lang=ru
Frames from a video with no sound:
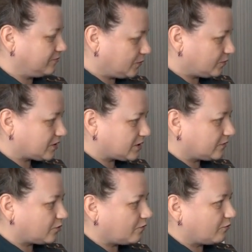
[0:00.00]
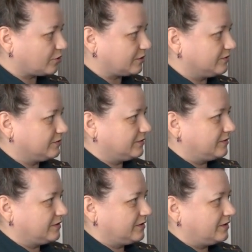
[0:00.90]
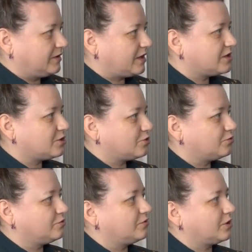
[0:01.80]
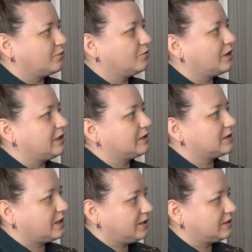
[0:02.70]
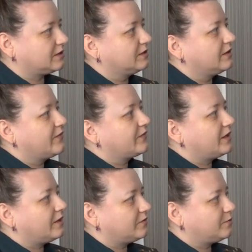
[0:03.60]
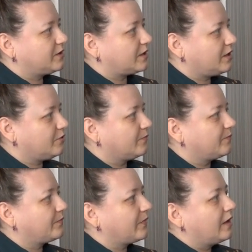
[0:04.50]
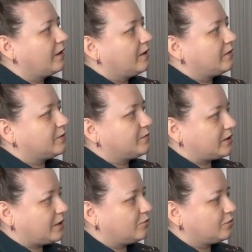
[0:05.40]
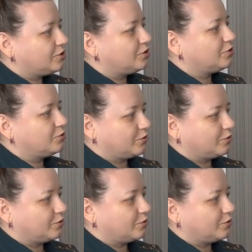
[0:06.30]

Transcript: Но ну, в основном вот я сижу на кукольных сайтах, я выбираю, выбираю очень